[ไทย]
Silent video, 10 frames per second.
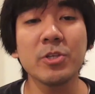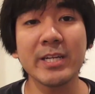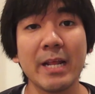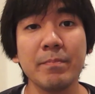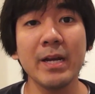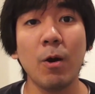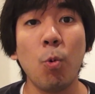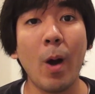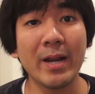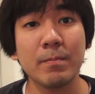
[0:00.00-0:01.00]
ราะฉะนั้นเมื่อเรา
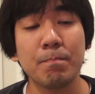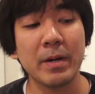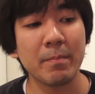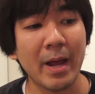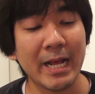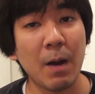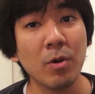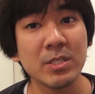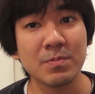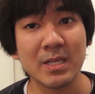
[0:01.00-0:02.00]
วัดปริมาณคาร์บ
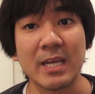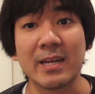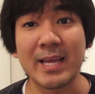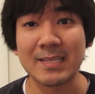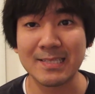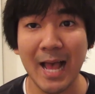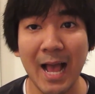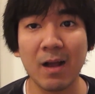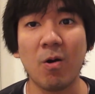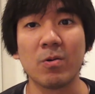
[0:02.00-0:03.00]
อน14 ในซา
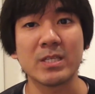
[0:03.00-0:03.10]
กของ